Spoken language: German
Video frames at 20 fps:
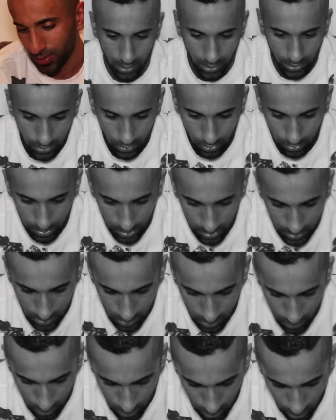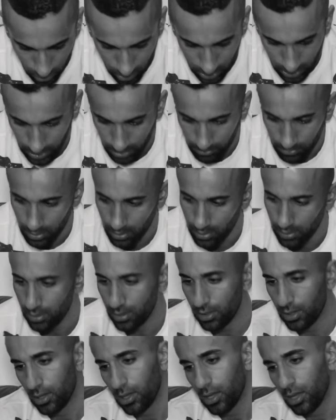Und Tobias, hoch einmal
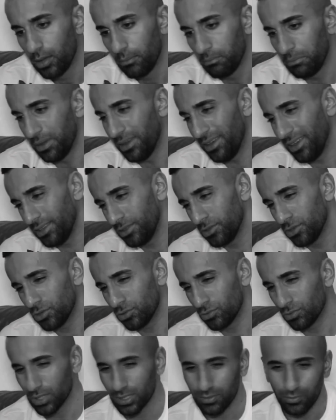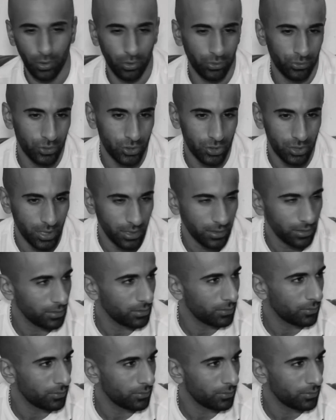beleidigt und das war auch nicht nett.